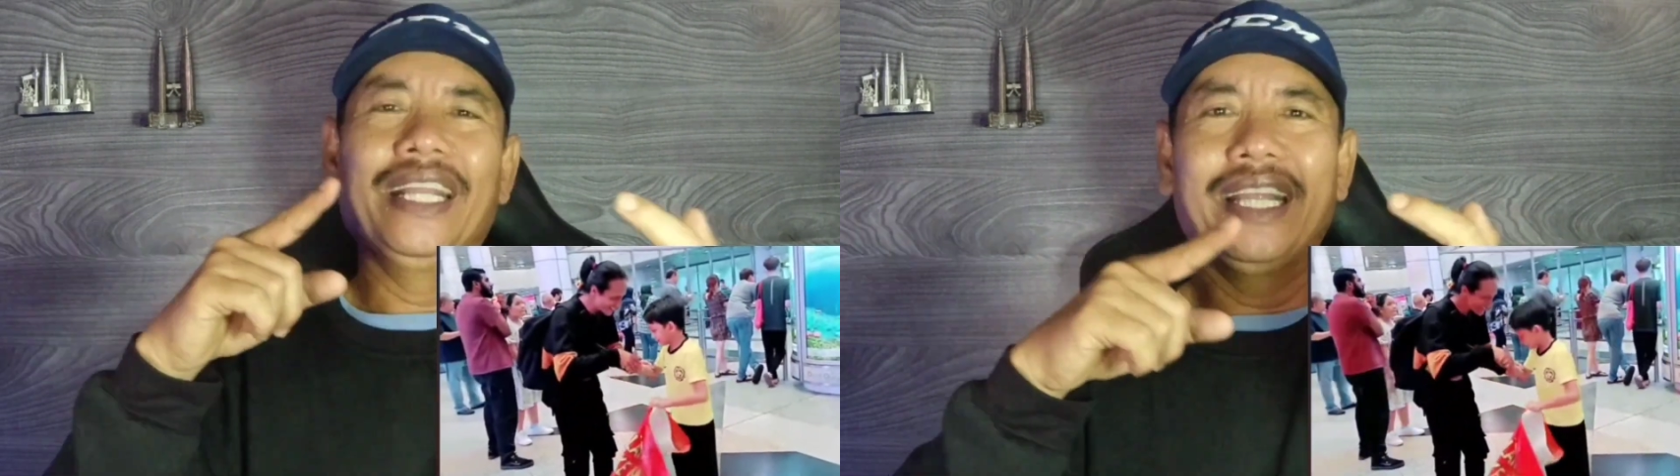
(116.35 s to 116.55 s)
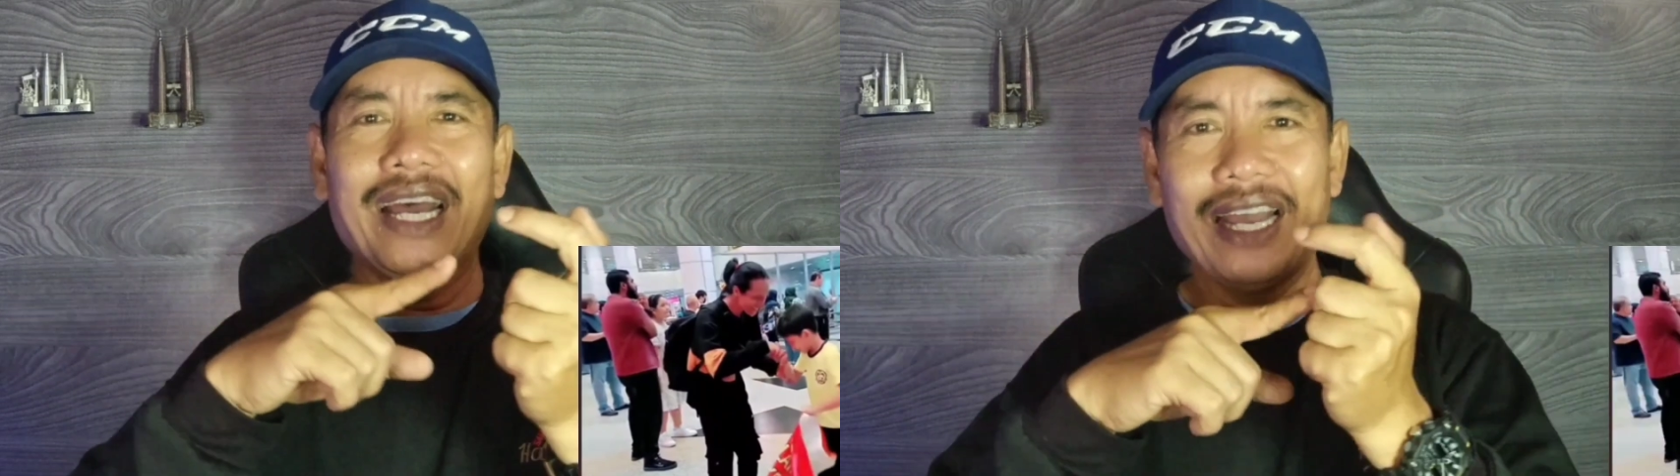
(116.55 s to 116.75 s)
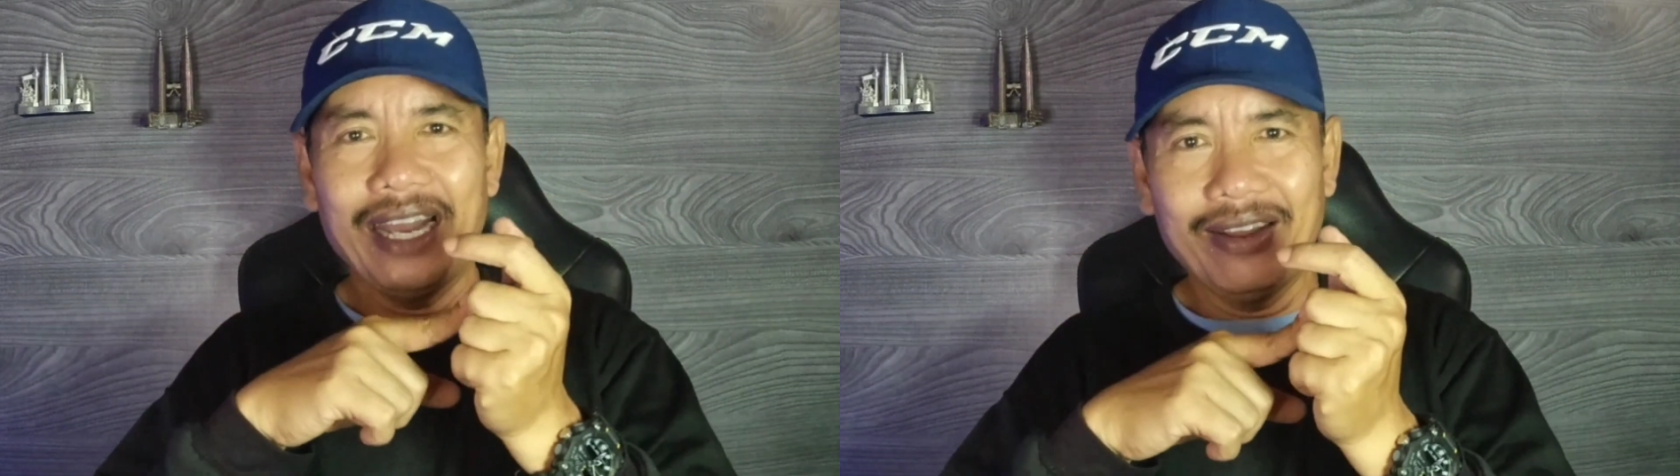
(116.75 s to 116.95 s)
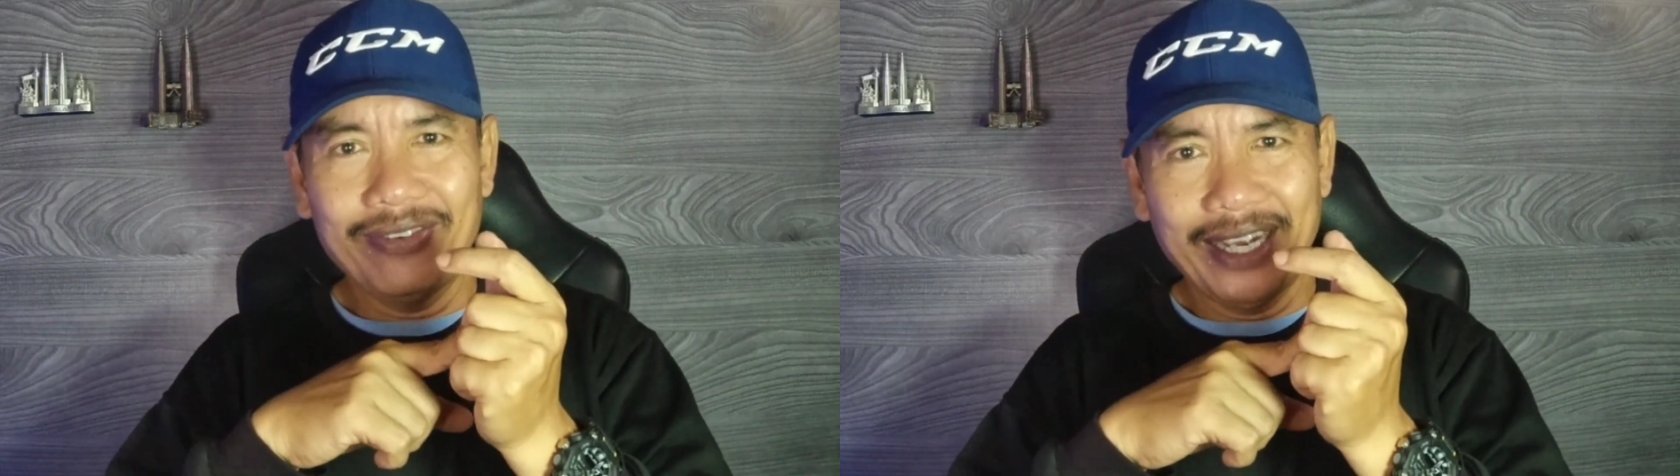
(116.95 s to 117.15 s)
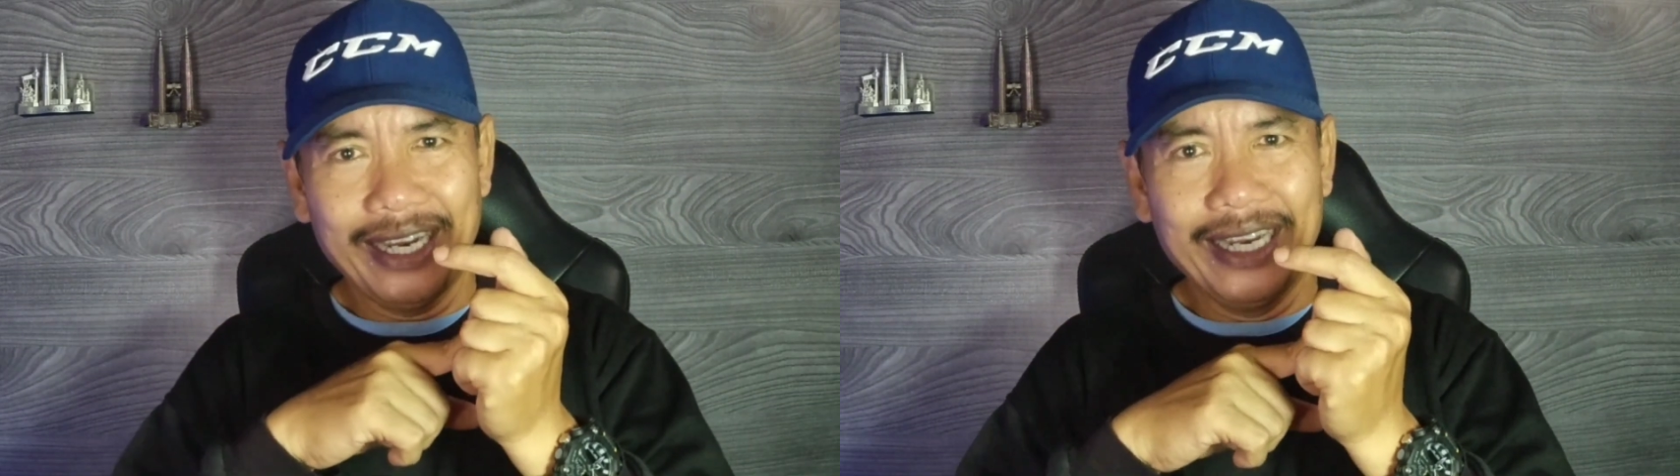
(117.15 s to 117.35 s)
Indra
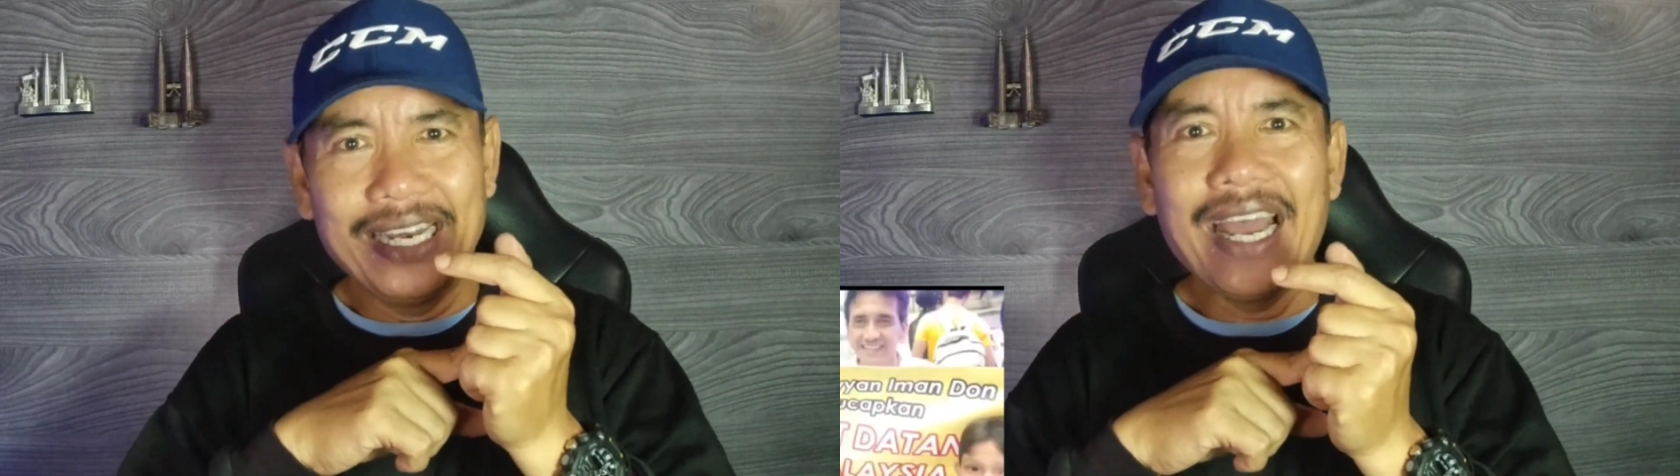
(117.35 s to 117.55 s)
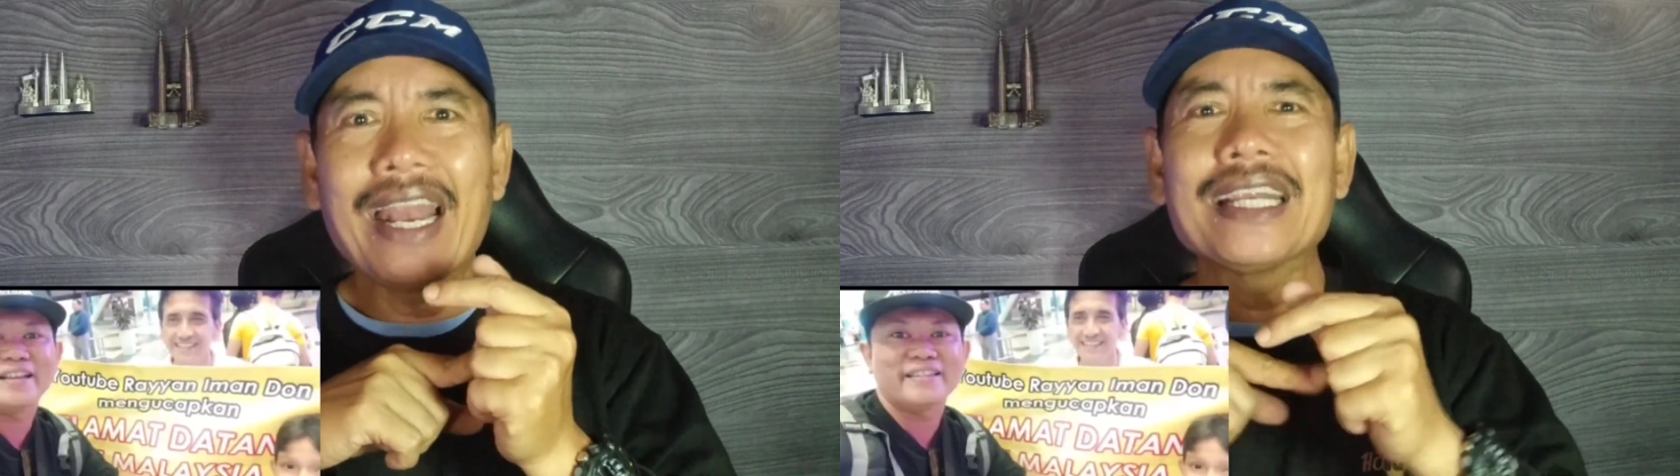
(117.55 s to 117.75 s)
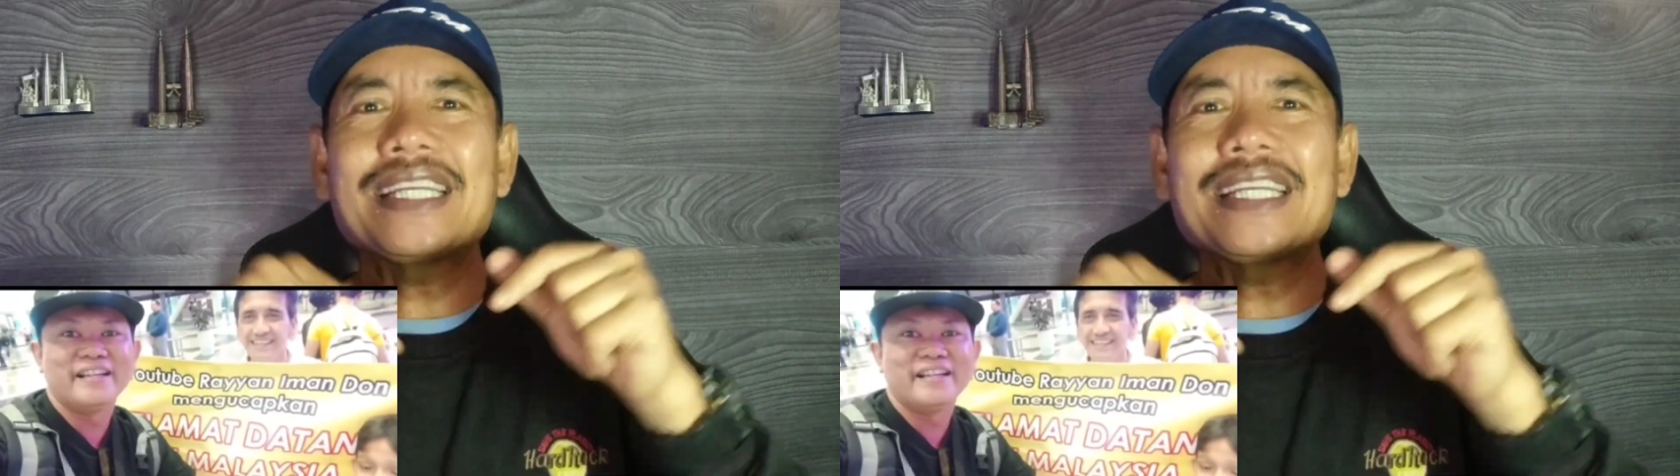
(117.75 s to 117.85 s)
FN, dan